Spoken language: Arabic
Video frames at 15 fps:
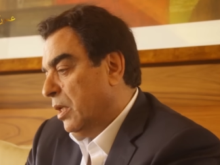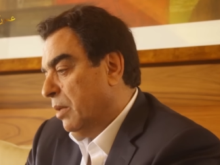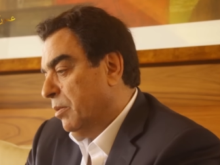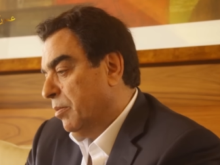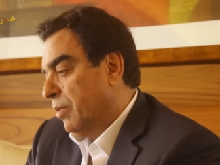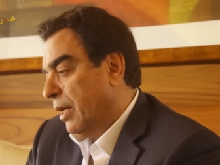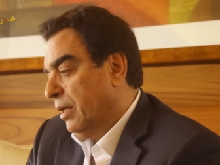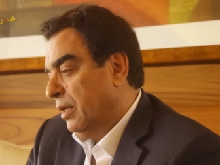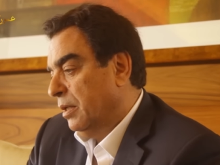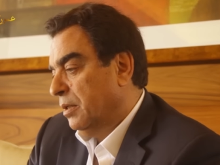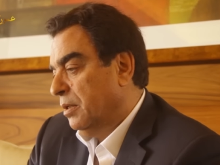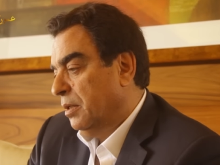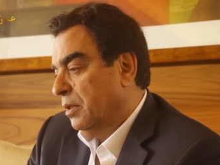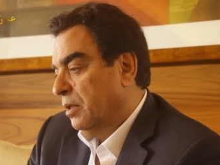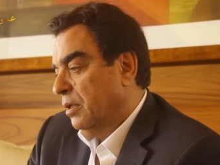ولا من بعيد
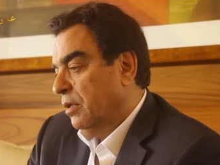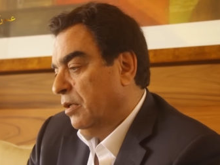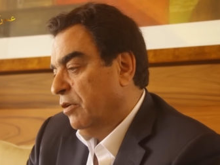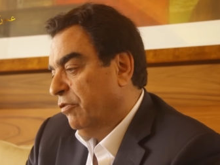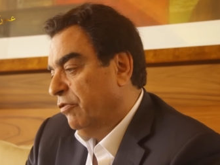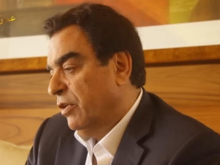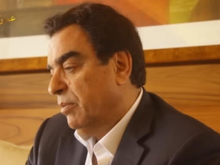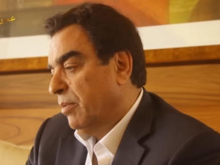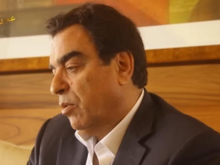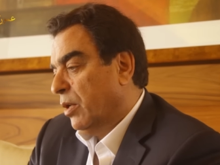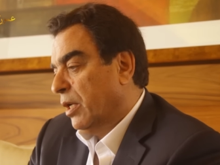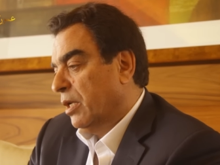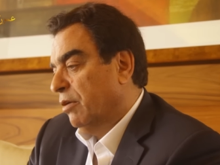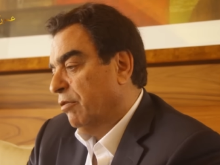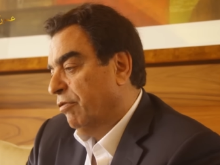في
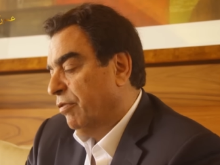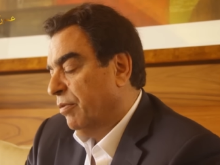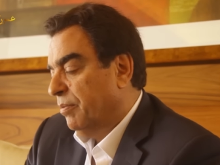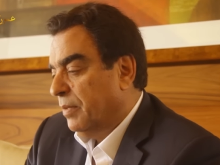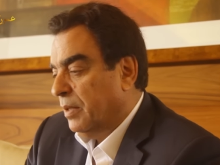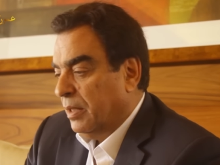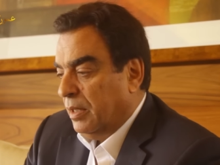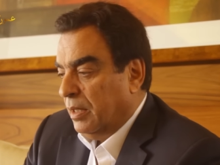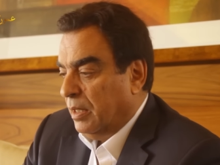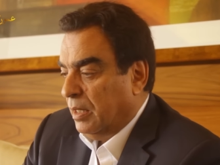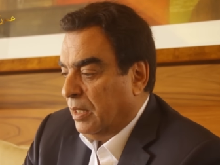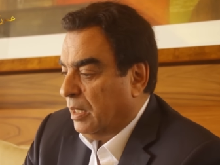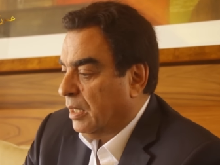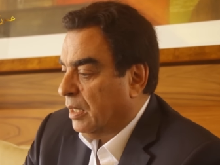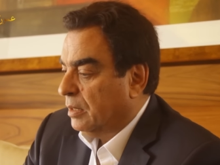المواقف
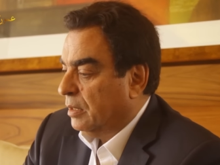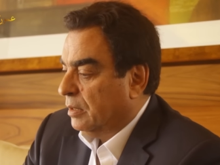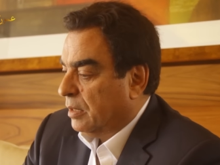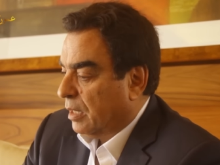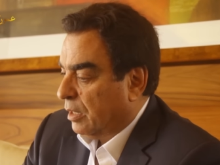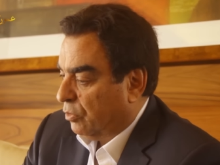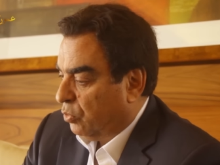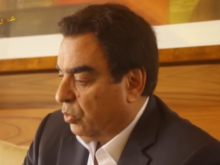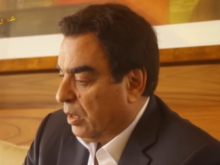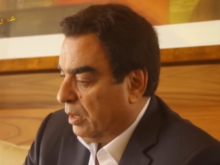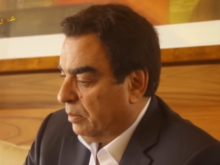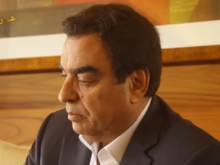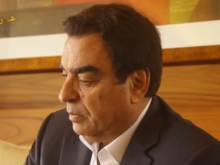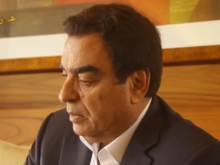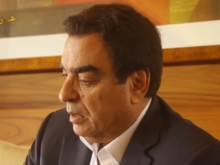التي اتخذتها
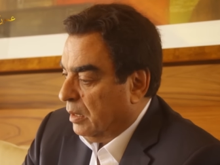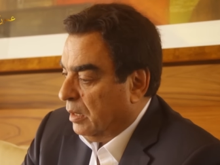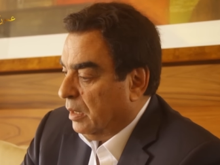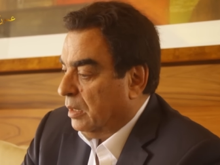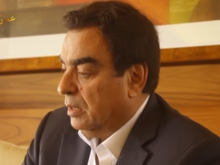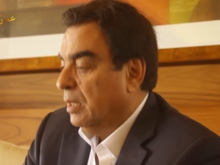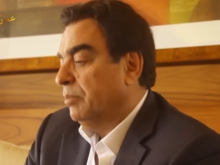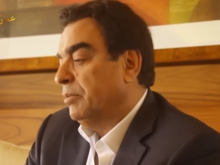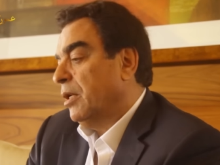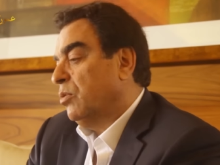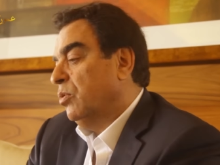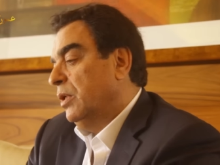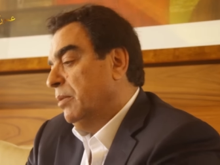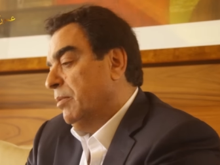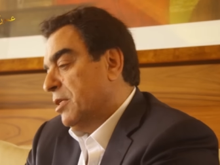لم
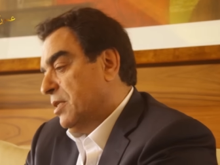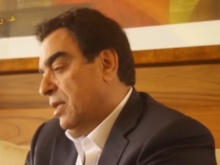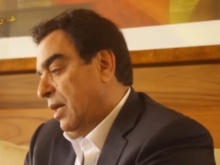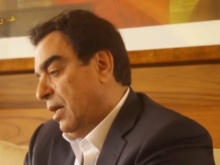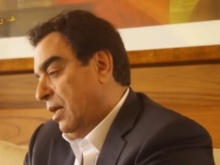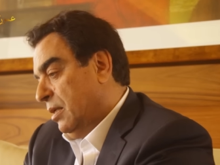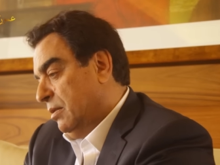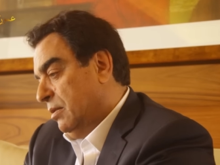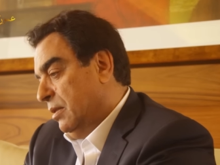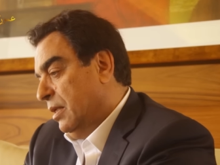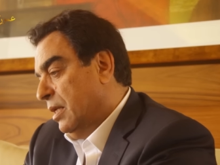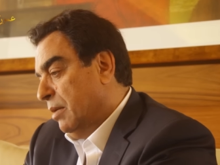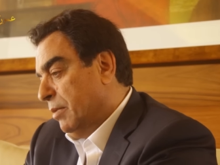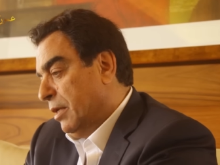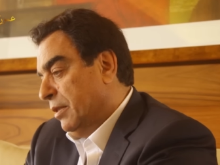تكن لي مصلحة
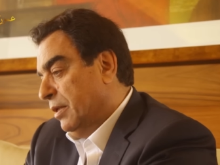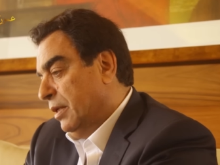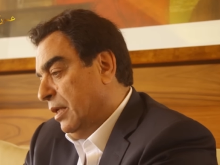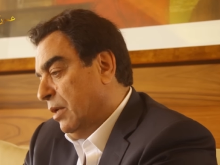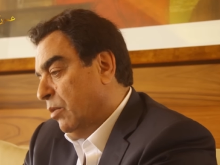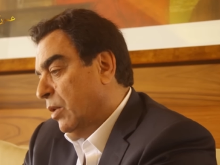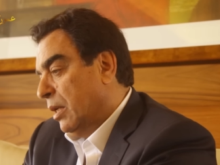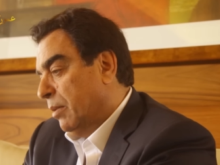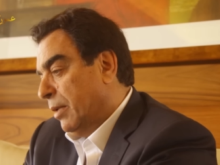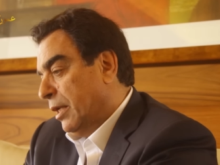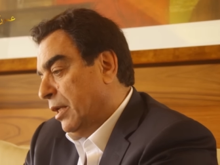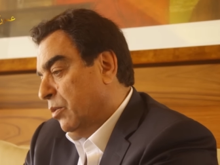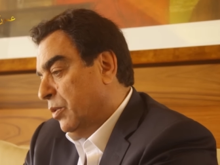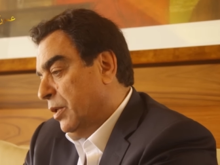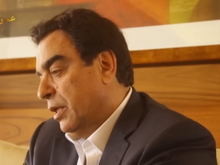لا مادية ولا
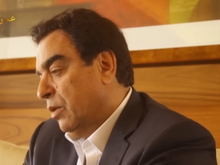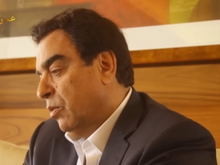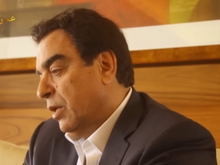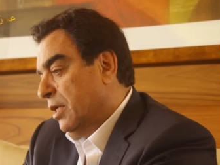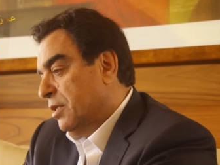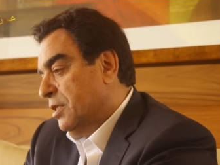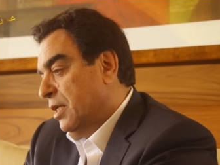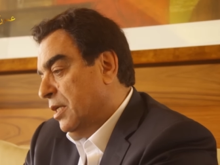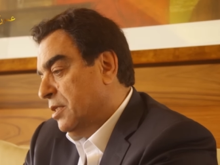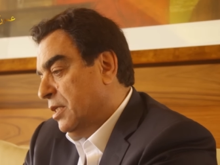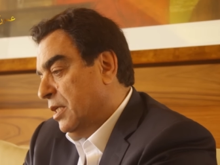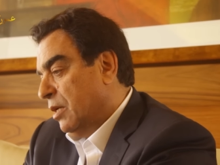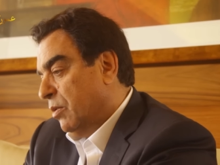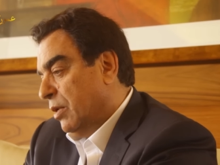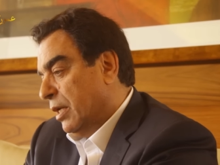معنوية ولا
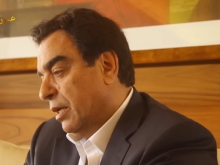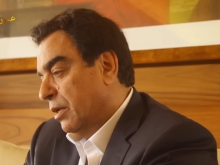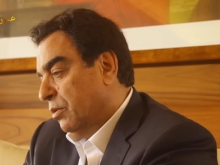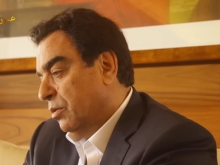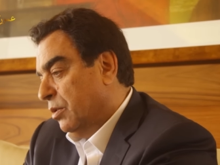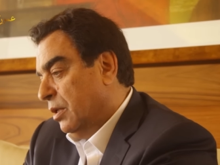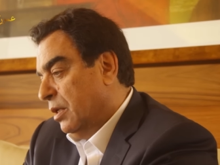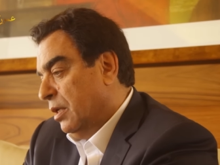سياسية ولا غيره